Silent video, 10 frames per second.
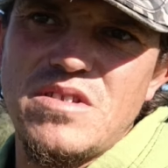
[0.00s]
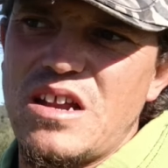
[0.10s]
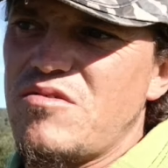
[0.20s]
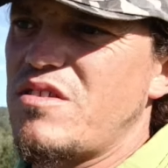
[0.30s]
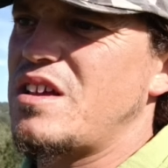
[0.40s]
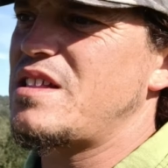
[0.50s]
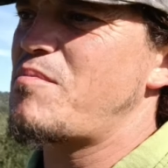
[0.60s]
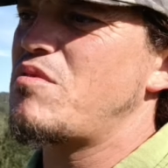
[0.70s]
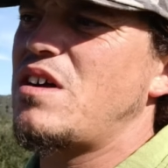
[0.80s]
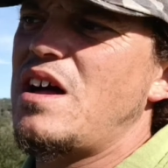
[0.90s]
a no ser que te
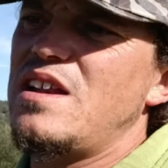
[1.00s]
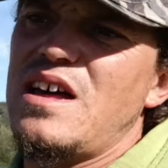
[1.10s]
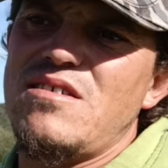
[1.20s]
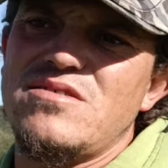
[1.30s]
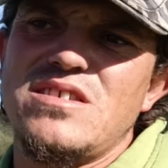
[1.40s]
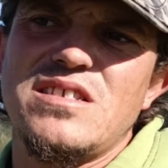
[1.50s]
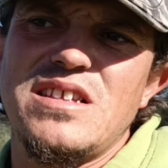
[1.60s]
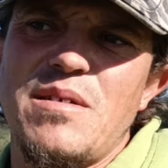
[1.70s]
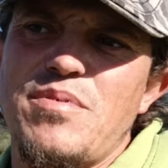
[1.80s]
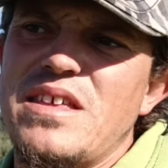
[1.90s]
pongas al lado allí de
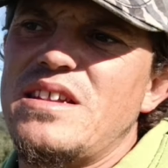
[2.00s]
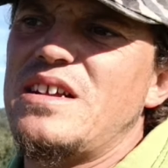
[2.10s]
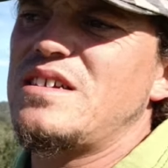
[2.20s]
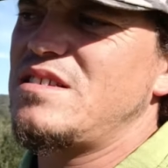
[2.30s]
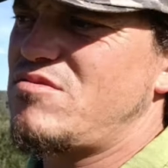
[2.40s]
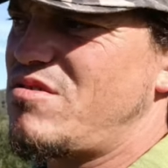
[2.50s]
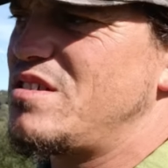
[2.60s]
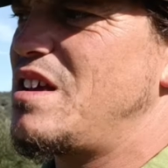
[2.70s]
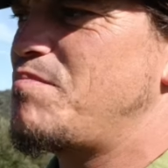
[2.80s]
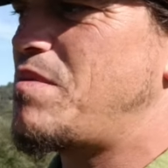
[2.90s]
tira piedra, que entonces
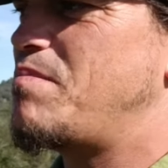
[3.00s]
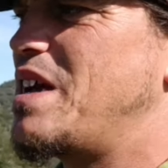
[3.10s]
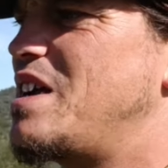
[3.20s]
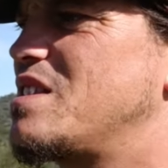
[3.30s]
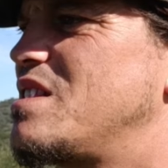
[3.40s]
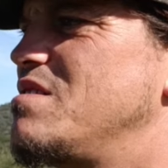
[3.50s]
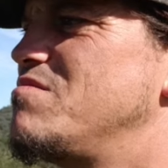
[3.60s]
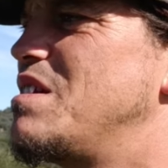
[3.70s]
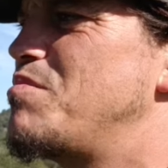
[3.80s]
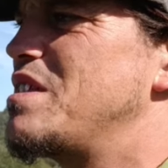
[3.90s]
ya es para pegarte
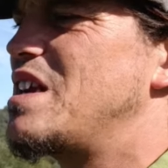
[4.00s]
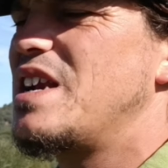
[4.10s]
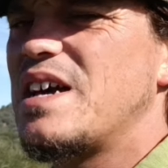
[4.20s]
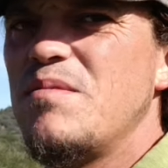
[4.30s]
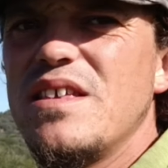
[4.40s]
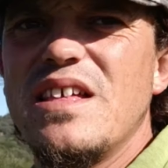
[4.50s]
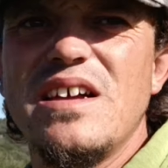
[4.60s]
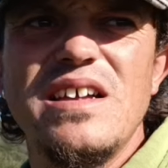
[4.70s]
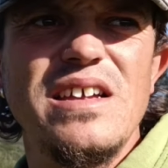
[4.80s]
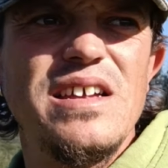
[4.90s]
una piedra a la cabeza,
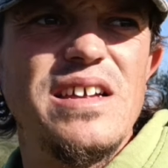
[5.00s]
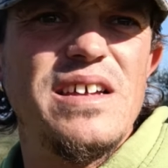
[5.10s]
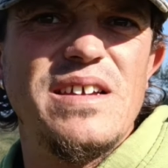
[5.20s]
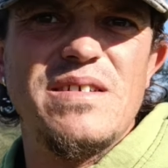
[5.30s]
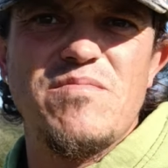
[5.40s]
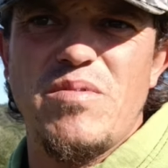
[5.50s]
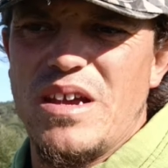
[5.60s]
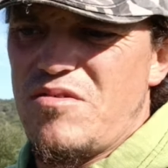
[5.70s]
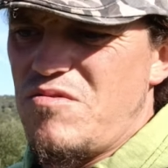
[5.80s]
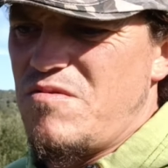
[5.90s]

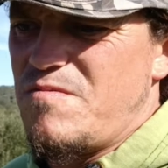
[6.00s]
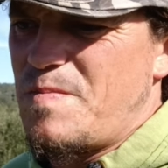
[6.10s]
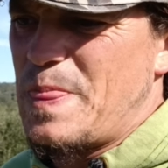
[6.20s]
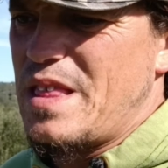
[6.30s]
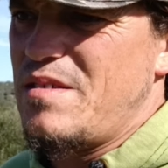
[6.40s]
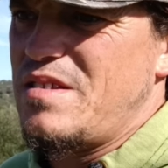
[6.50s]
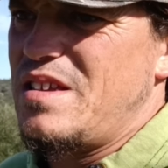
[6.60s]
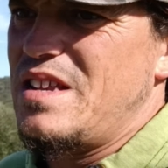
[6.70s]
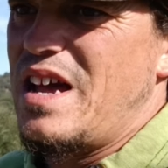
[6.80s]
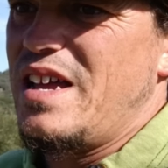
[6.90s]
pero,
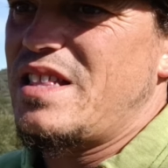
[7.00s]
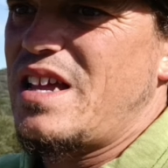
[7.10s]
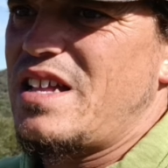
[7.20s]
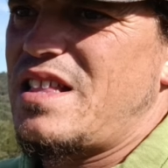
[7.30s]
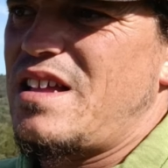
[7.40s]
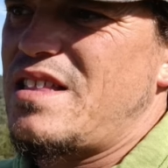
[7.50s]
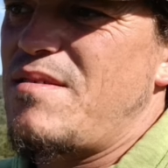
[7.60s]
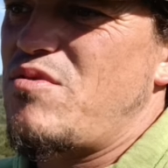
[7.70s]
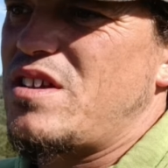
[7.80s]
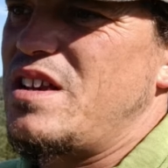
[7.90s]
y, la gente que está,
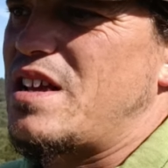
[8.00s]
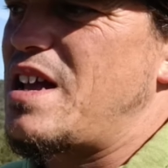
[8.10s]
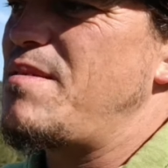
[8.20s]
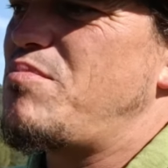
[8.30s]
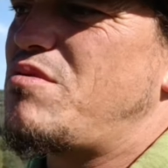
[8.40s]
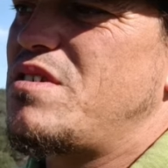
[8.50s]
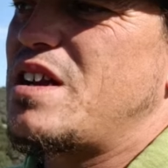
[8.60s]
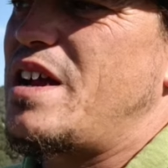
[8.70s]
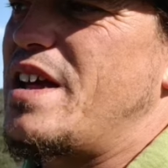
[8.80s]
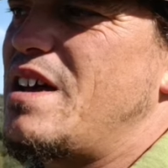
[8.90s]
andamos aquí en el campo, con el
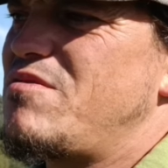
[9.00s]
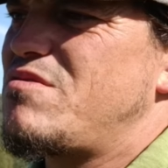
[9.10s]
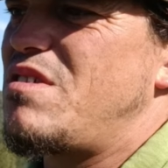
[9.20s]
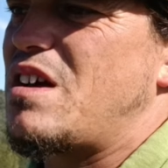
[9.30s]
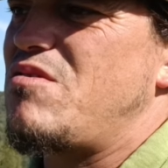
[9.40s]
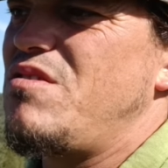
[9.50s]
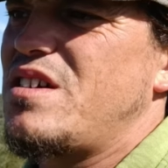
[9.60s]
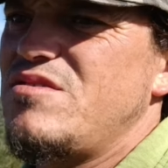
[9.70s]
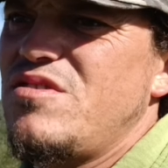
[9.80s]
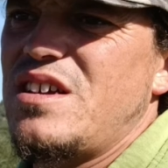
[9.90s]
ganado y con las cosas,
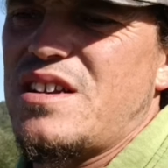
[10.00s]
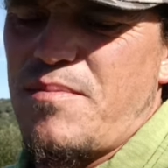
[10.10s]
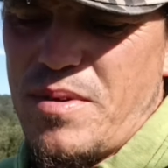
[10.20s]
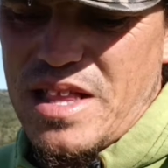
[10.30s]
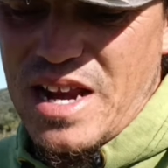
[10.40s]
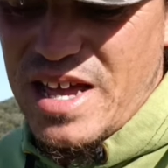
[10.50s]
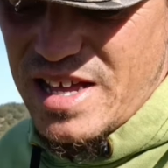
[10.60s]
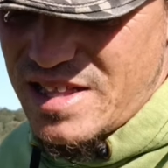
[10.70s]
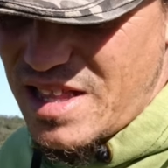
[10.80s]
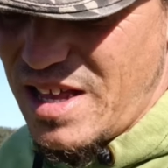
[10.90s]
que yo hay que respetar a la
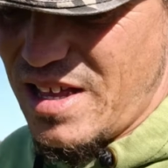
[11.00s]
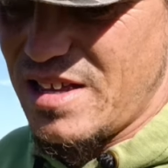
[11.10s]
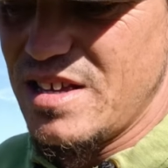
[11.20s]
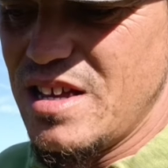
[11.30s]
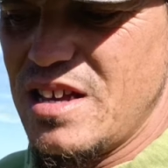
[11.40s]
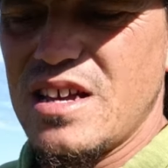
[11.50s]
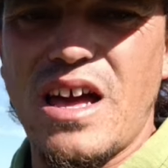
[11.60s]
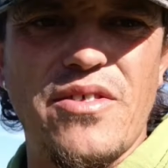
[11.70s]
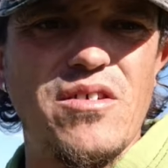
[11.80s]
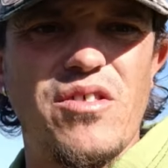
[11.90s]
gente, que
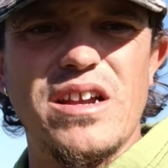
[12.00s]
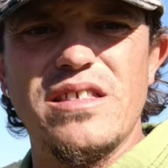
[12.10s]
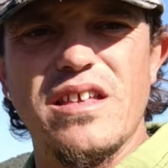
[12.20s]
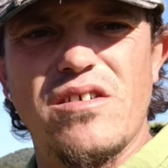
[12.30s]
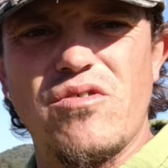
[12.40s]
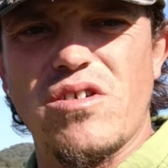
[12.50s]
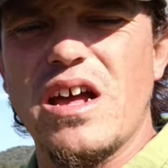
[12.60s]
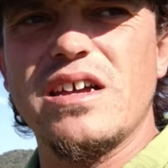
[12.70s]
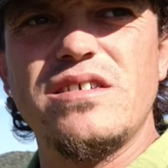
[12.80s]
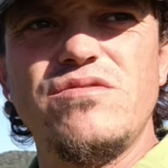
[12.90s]
a salir del corral,